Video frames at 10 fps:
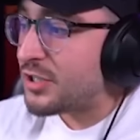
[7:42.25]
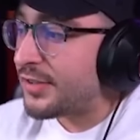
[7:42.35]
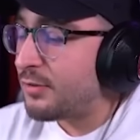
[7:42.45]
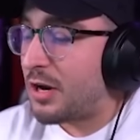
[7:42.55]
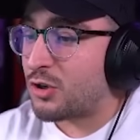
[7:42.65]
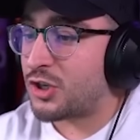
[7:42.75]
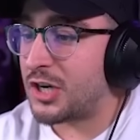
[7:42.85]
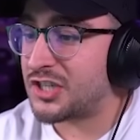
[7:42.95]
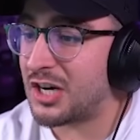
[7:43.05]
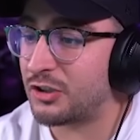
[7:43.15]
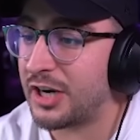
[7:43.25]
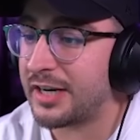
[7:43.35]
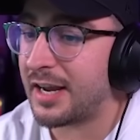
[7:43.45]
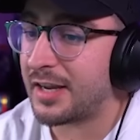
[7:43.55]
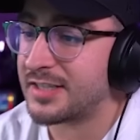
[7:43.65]
a hacer una cosa. Se lo tiene
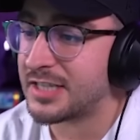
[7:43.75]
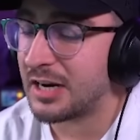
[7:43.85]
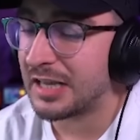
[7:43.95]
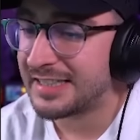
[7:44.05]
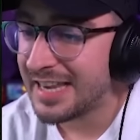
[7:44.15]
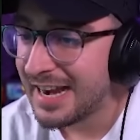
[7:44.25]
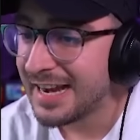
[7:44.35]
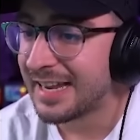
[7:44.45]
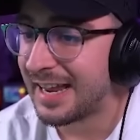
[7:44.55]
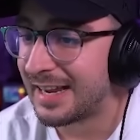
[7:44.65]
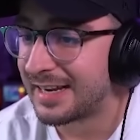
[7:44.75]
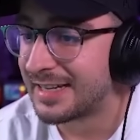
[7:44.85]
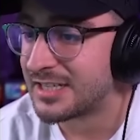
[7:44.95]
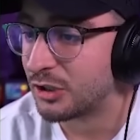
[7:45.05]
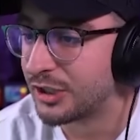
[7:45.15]
que... Se la tiene que,
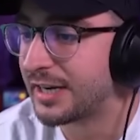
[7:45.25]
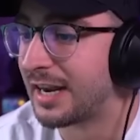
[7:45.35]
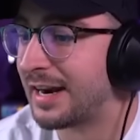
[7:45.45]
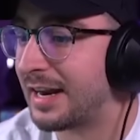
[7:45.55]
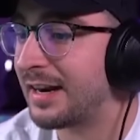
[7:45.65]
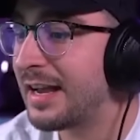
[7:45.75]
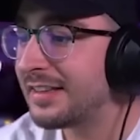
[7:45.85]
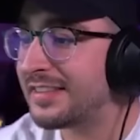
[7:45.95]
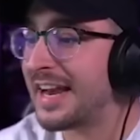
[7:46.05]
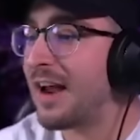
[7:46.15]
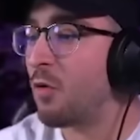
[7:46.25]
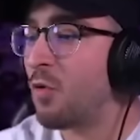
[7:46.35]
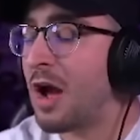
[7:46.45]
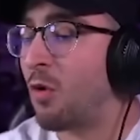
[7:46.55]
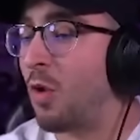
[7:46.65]
que... Se lo tiene que ganar. Tiene
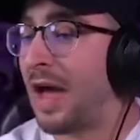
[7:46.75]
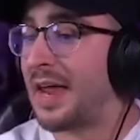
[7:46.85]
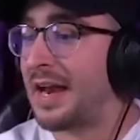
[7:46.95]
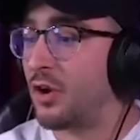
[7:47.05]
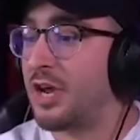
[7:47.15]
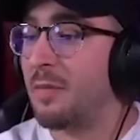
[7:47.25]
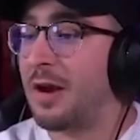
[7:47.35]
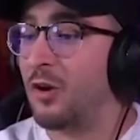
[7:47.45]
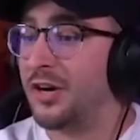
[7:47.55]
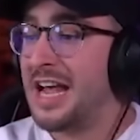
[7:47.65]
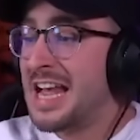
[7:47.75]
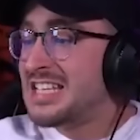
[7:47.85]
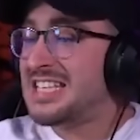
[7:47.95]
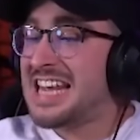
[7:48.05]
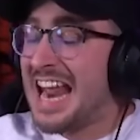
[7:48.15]
una jugada. Le doy el balón.
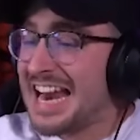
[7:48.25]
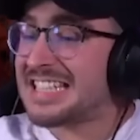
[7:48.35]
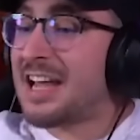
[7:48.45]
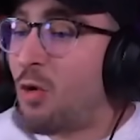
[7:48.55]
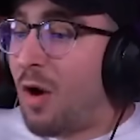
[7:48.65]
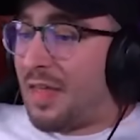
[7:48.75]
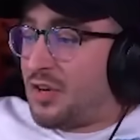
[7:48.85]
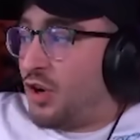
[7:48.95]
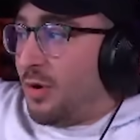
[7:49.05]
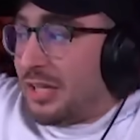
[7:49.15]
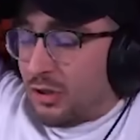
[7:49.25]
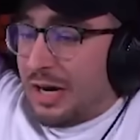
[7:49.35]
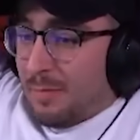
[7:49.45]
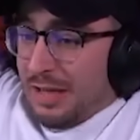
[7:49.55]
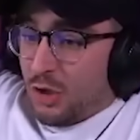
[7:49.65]
Si en esta jugada yo no voy a tocar
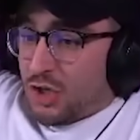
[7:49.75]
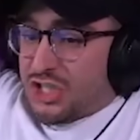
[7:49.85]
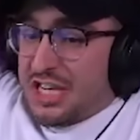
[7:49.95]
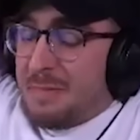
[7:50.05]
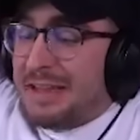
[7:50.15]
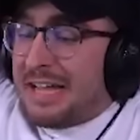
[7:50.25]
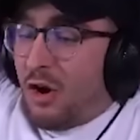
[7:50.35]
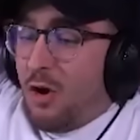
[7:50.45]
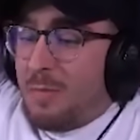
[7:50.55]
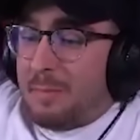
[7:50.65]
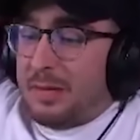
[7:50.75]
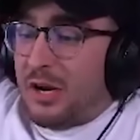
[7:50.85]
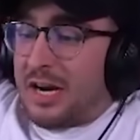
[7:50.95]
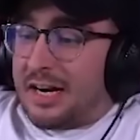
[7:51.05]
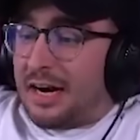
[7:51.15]
el mando, si mete gol, me
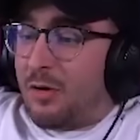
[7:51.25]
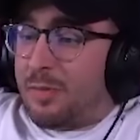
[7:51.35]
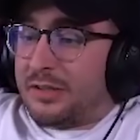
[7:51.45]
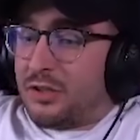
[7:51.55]
piro y le regalo el partido.